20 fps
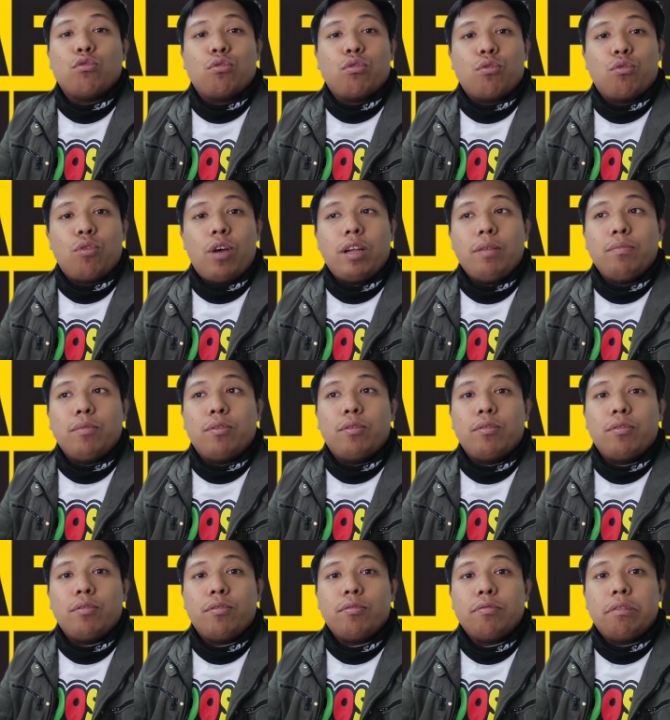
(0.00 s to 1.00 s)
tuturuan
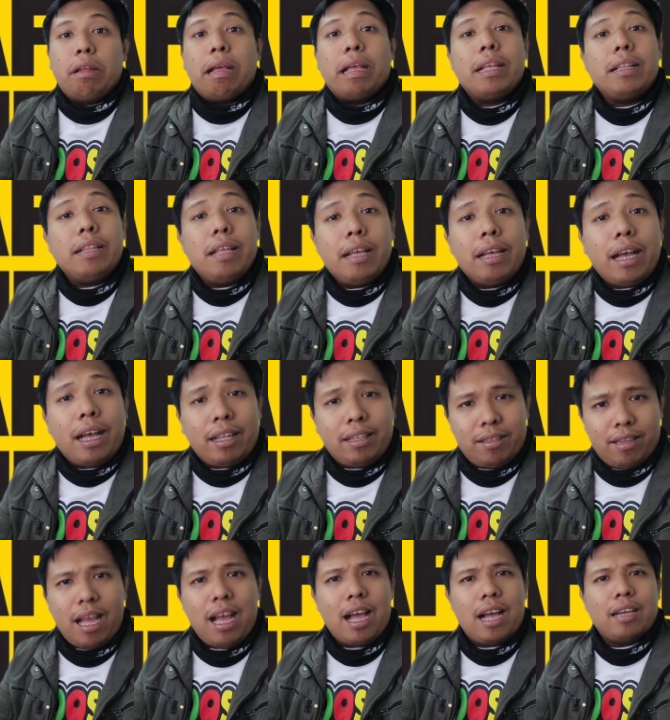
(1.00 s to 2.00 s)
mo na hindi ka
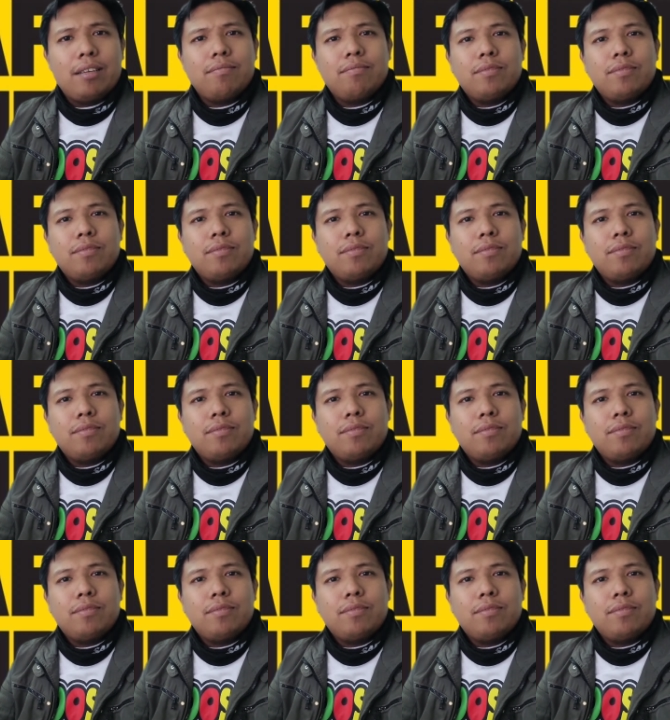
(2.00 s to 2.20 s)
handa.